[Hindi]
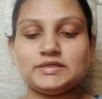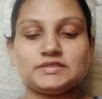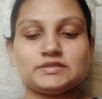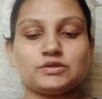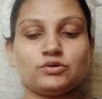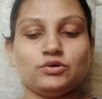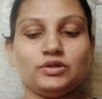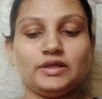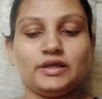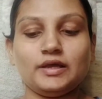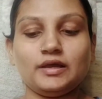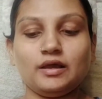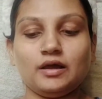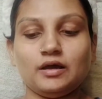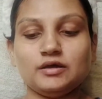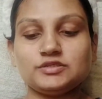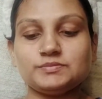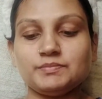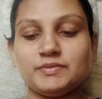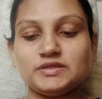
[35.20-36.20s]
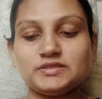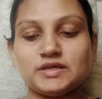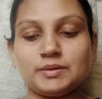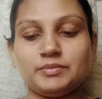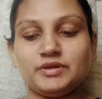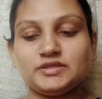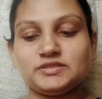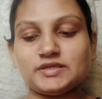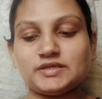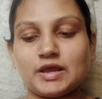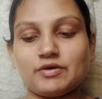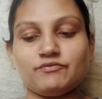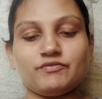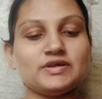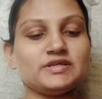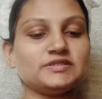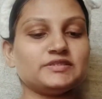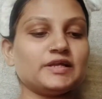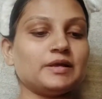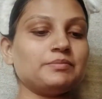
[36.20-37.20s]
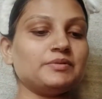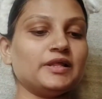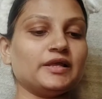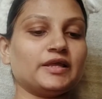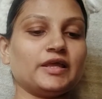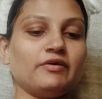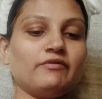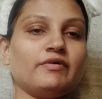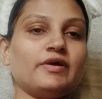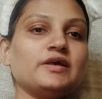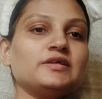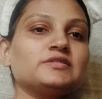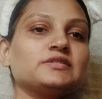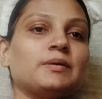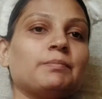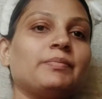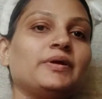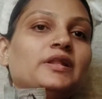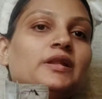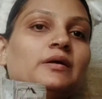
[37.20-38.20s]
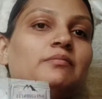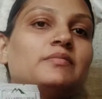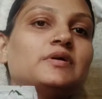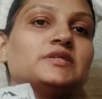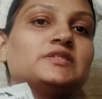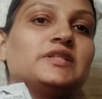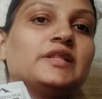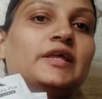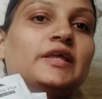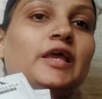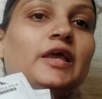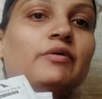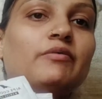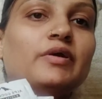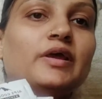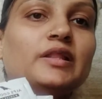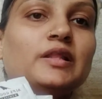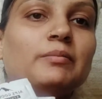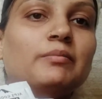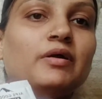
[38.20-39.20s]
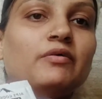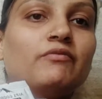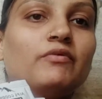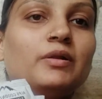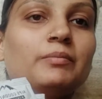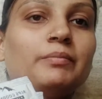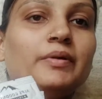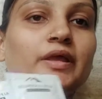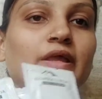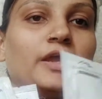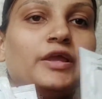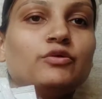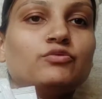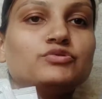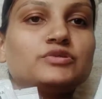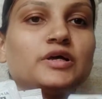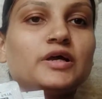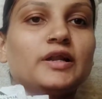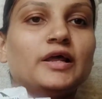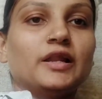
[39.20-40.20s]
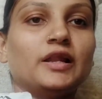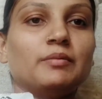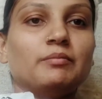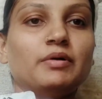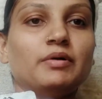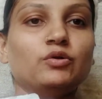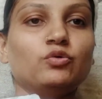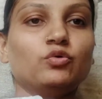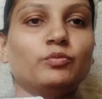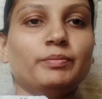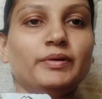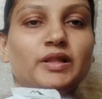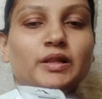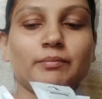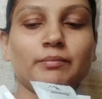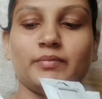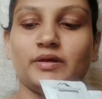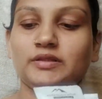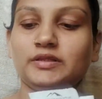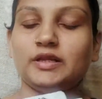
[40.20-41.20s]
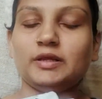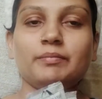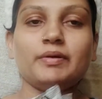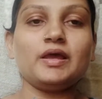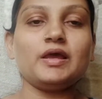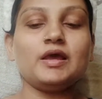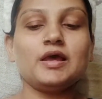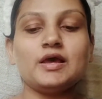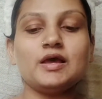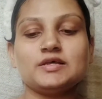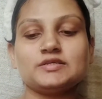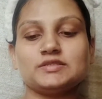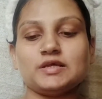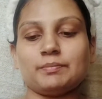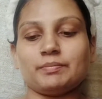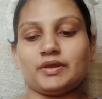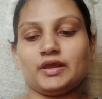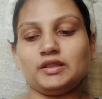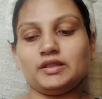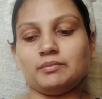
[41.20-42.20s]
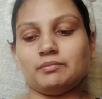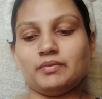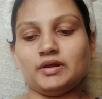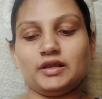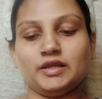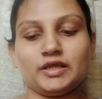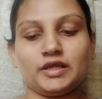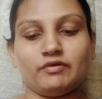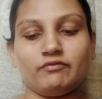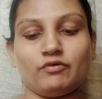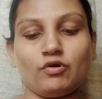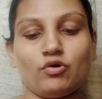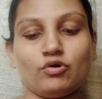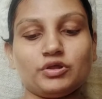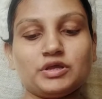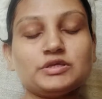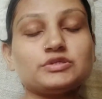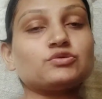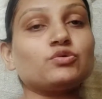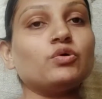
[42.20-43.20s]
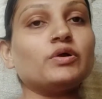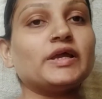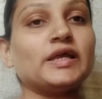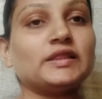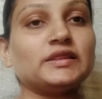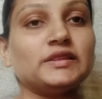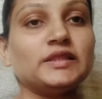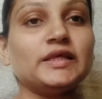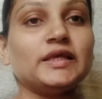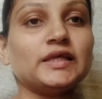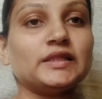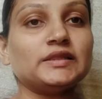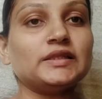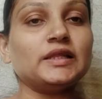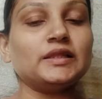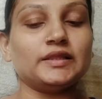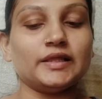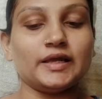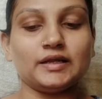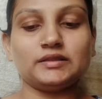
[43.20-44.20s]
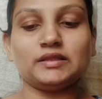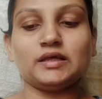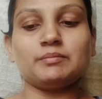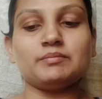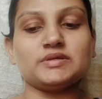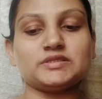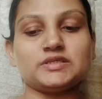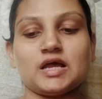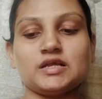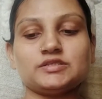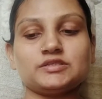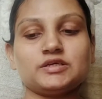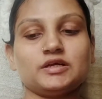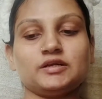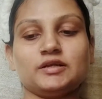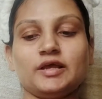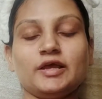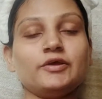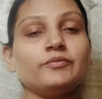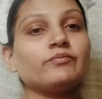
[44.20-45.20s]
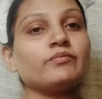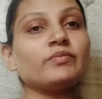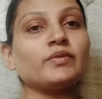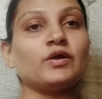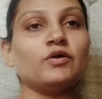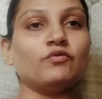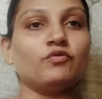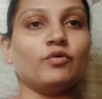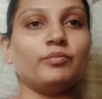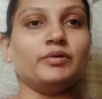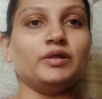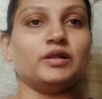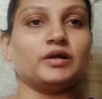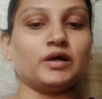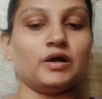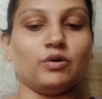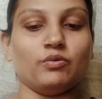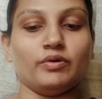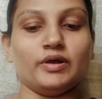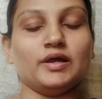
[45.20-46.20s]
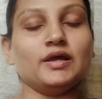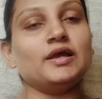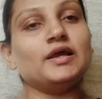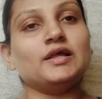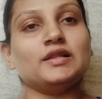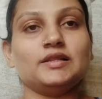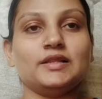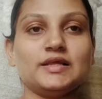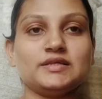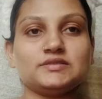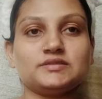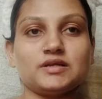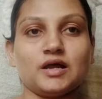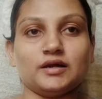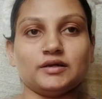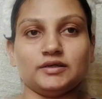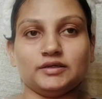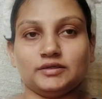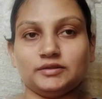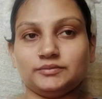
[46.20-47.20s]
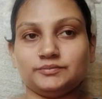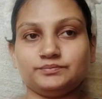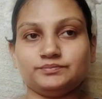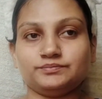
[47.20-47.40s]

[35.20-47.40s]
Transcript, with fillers: इसके लिए इसमें सभी स्टेप बाई स्टेप लिखे हुए हैं सब पे नंबर्स लिखे हुए हैं नंबर वन पे ये यूज़ करना है नंबर टू पे नंबर थ्री पे सबके नंबर लिखे हुए हैं और किसको कितनी कितनी देर तक मसाज करना है वो भी लिखा हुआ है लेट स्टार्टेड